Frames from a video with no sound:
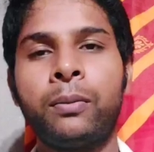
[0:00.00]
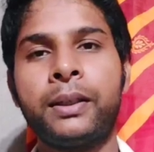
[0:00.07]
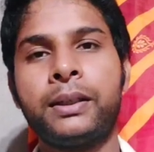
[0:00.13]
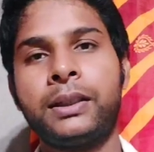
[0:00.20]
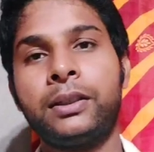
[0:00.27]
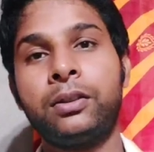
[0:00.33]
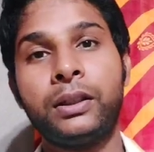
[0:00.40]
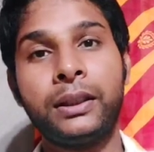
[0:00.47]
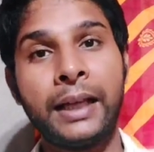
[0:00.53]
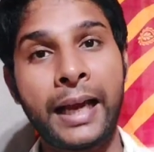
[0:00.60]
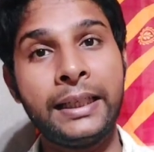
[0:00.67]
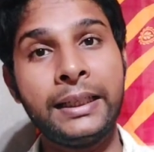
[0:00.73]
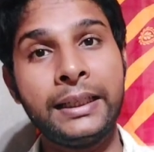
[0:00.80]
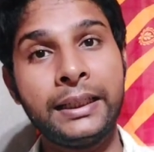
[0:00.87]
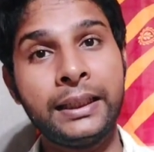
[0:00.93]
কনভার্সেশন যদি
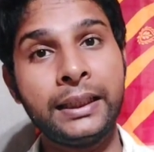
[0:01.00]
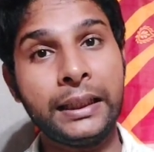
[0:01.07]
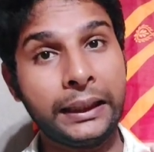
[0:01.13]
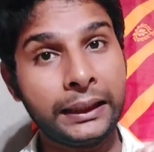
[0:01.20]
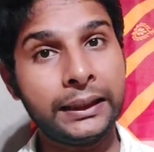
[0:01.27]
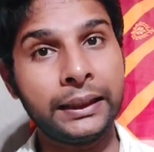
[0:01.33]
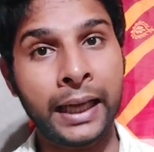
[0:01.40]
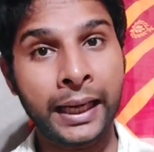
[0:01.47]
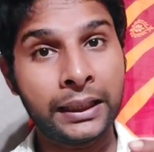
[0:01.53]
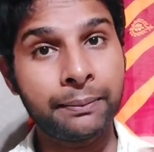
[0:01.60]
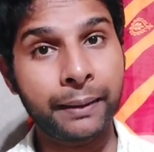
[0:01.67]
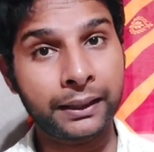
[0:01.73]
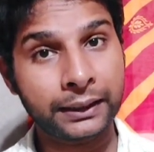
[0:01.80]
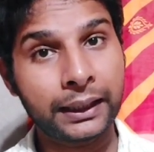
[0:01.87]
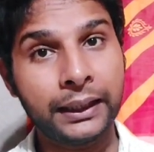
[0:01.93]
নাইনটির নিচে নাইনটি
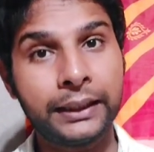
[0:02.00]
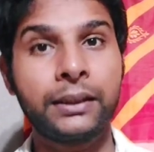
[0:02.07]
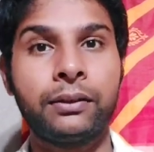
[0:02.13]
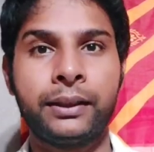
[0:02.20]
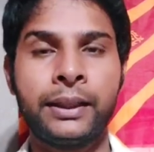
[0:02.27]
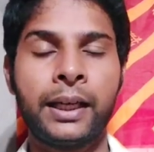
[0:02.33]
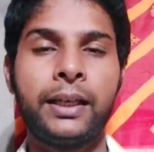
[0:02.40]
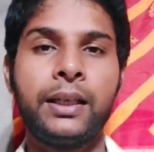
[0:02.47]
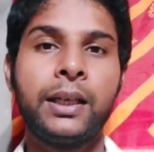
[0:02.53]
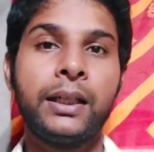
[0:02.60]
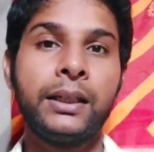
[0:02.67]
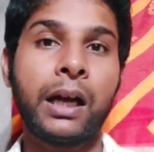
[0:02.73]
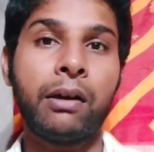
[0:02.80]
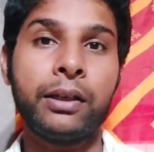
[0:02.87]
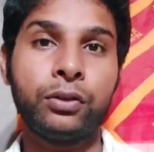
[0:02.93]
পার্সেন্টের নিচে হয়ে যায়
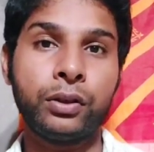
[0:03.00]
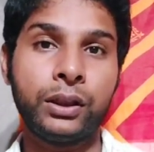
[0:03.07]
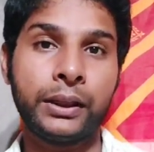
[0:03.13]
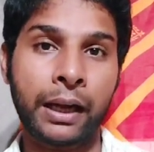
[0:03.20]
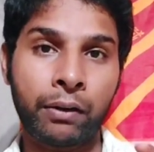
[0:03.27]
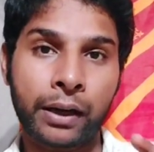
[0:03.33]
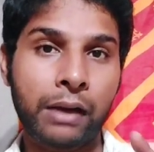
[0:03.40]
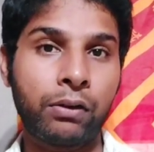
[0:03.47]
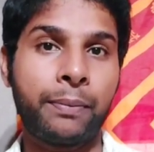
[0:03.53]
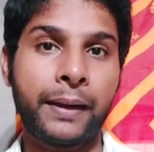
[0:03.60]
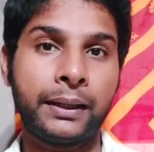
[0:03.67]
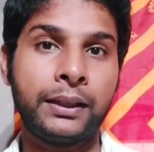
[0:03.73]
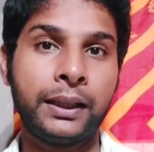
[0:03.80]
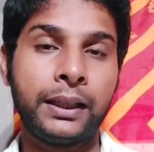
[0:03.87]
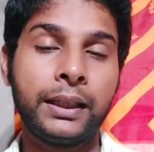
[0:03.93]
তাহলে যদি তেরো টাকা করে
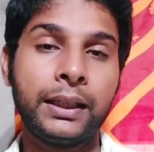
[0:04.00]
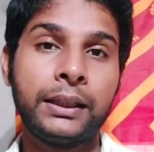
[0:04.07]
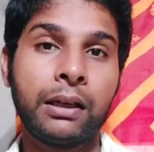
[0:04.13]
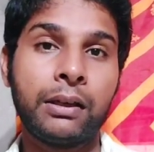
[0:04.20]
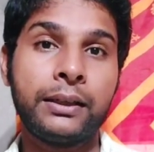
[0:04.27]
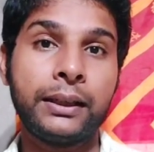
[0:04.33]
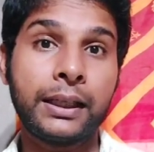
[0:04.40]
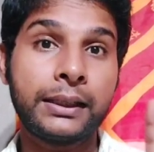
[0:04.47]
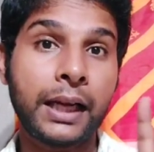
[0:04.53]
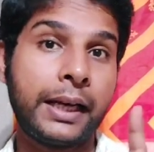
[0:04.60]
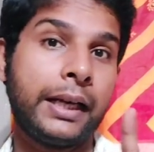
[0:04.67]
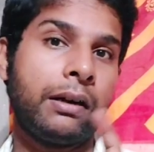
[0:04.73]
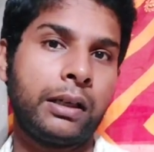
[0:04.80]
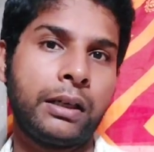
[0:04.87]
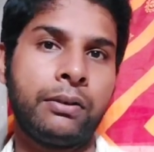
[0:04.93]
পাচ্ছিলে তাহলে সেটা সাড়ে
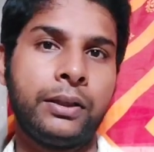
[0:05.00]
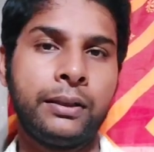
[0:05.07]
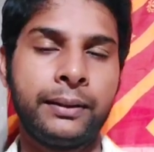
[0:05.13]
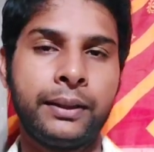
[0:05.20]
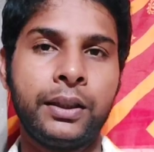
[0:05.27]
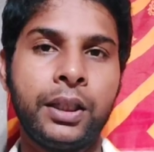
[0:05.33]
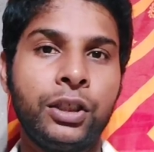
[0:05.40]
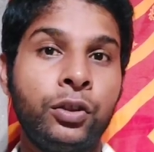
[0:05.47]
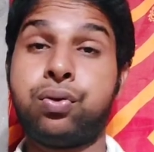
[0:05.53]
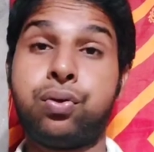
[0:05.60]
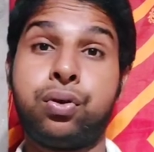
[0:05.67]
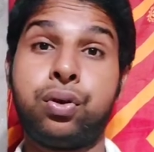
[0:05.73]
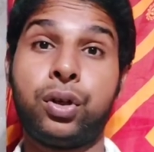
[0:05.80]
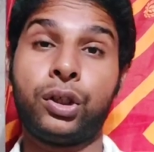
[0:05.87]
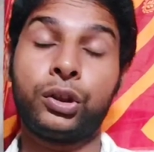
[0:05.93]
এগারো টাকা হয়ে যাবে
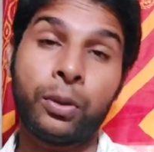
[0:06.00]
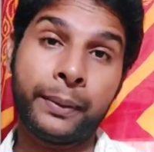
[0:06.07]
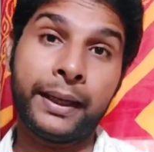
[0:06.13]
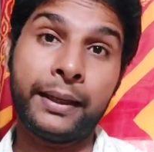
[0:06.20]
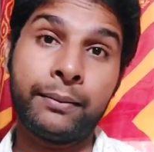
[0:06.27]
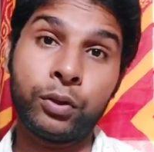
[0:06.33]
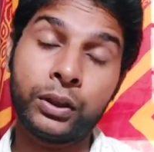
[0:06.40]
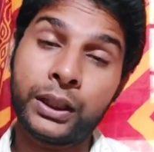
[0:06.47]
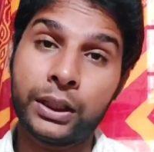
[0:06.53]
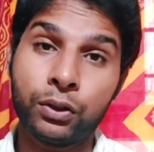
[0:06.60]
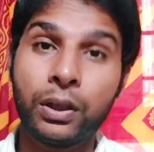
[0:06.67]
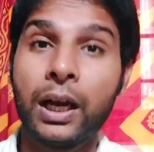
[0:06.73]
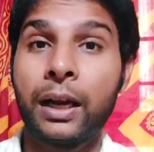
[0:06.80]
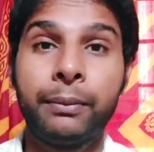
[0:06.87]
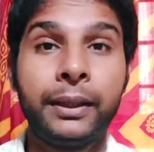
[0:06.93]
তবে এর মধ্যে কিছু
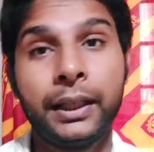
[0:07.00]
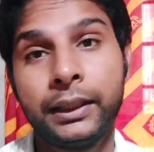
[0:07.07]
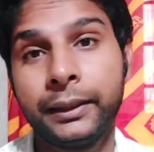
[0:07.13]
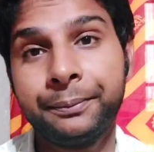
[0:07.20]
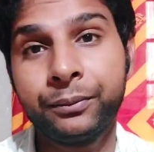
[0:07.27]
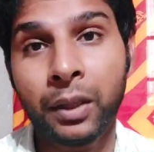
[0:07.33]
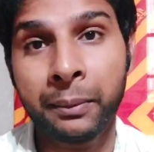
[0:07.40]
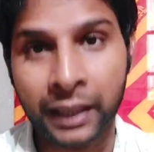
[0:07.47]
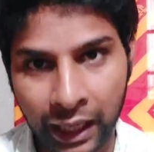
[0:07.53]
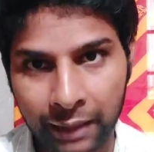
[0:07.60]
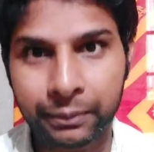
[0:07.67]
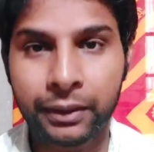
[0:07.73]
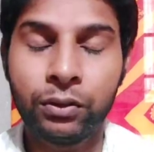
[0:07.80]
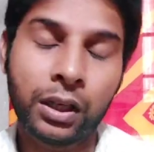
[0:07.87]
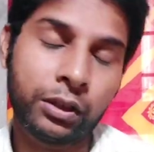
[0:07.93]
খারাপ দিক আছে আমি খারাপ
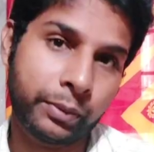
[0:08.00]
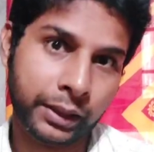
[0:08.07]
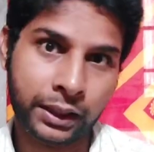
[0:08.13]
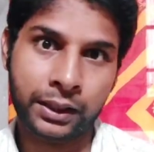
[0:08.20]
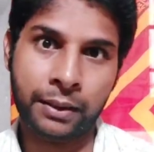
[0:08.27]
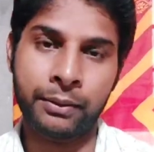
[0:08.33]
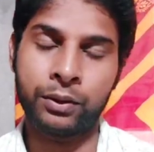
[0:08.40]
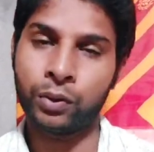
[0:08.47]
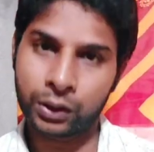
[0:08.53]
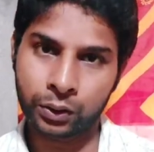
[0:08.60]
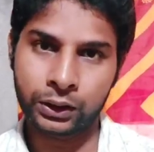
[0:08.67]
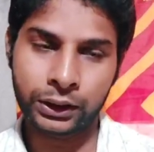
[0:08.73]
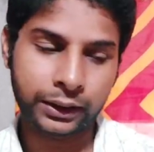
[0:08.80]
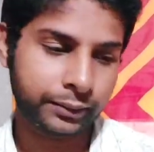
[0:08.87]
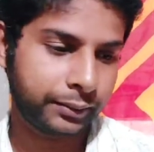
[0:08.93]
দিকগুলো তোমাদের সামনে তুলে
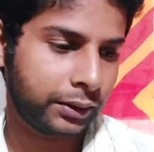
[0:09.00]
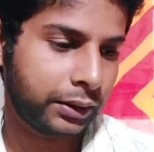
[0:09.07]
ধরছি